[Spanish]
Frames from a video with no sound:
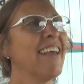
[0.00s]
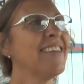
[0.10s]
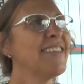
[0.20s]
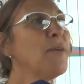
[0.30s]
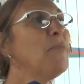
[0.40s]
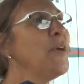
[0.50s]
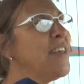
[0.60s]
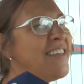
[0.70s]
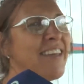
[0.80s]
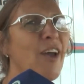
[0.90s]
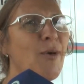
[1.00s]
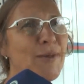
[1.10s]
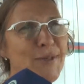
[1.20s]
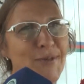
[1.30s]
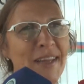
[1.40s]
se puede decir que
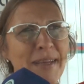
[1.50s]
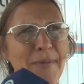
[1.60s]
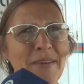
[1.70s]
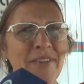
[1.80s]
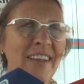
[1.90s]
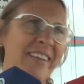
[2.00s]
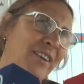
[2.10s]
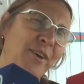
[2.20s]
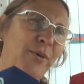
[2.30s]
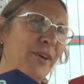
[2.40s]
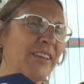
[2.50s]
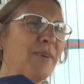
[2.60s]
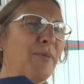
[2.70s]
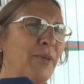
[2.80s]
comenzó una etapa diferente y obvio que estamos